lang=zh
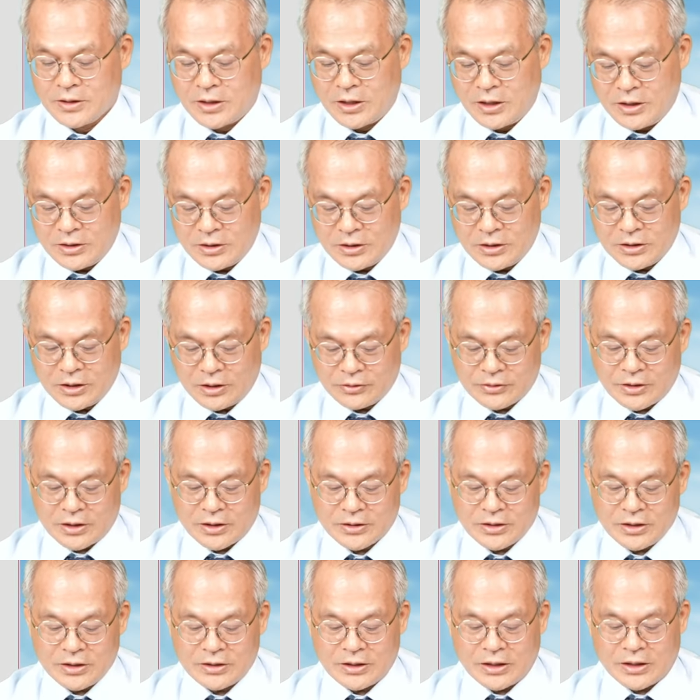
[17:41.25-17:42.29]
K D 到达
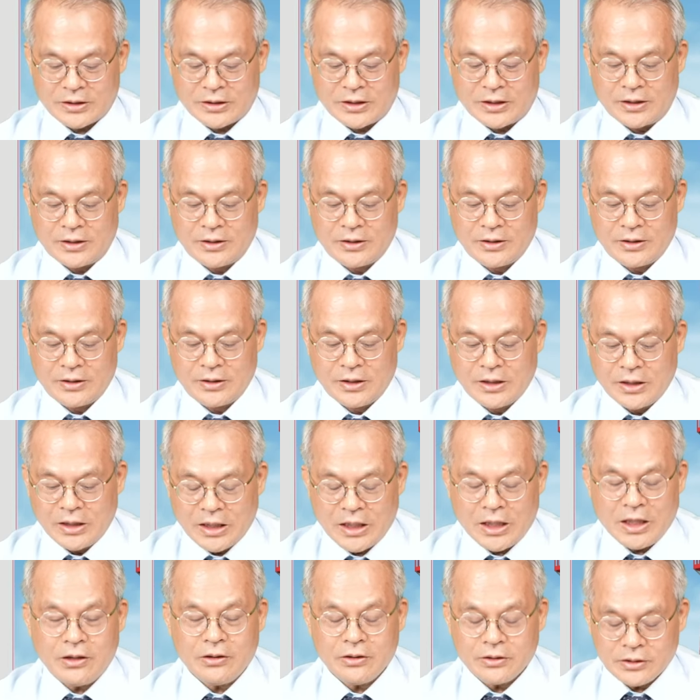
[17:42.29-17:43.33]
低档的，
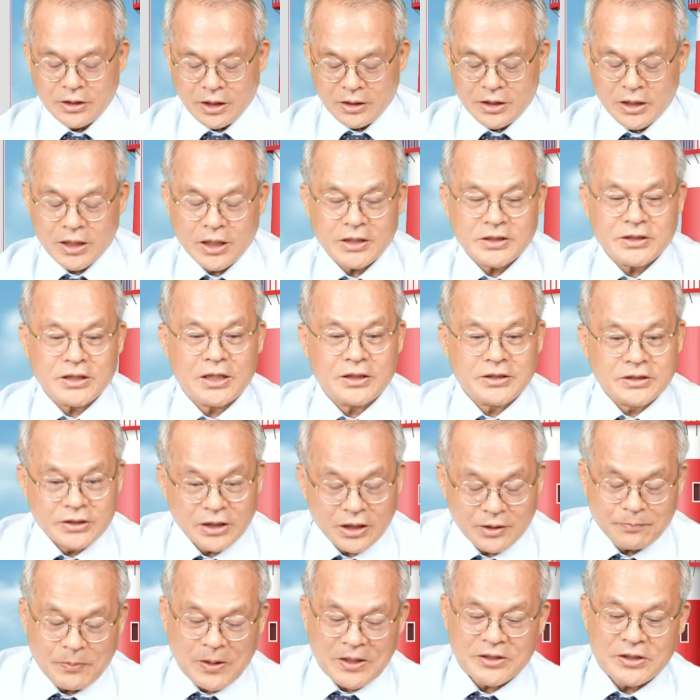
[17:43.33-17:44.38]
好，那你看一下
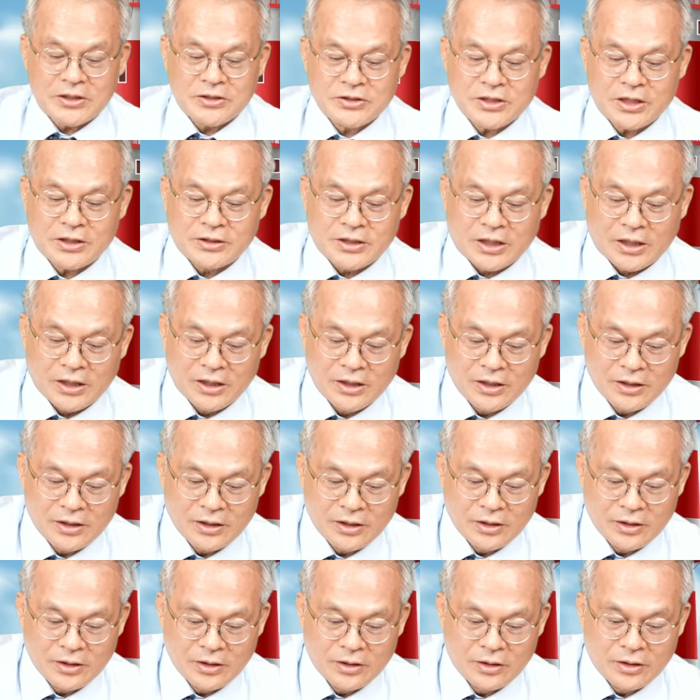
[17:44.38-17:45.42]
测半年线的
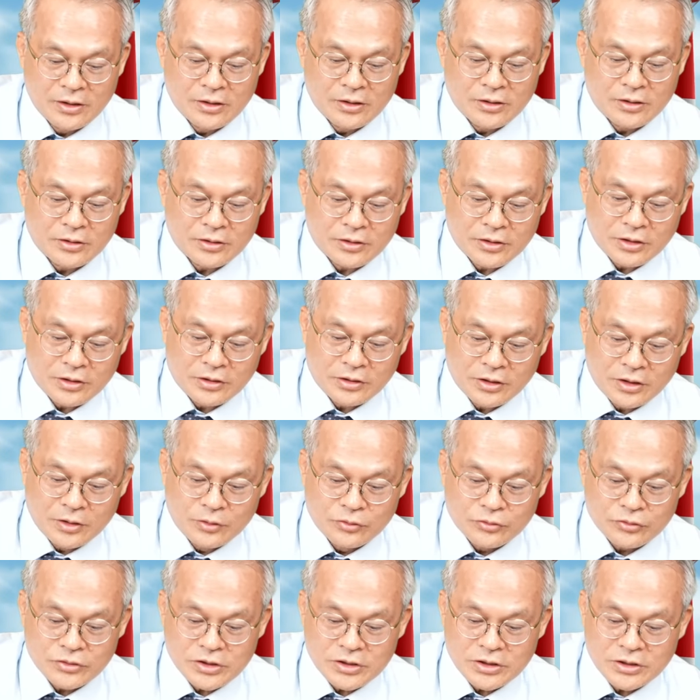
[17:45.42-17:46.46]
六二
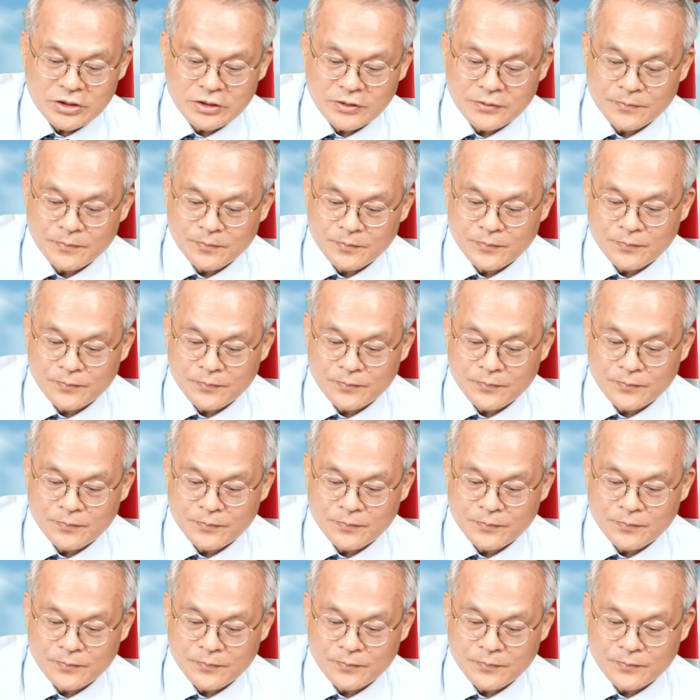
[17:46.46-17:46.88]
五七，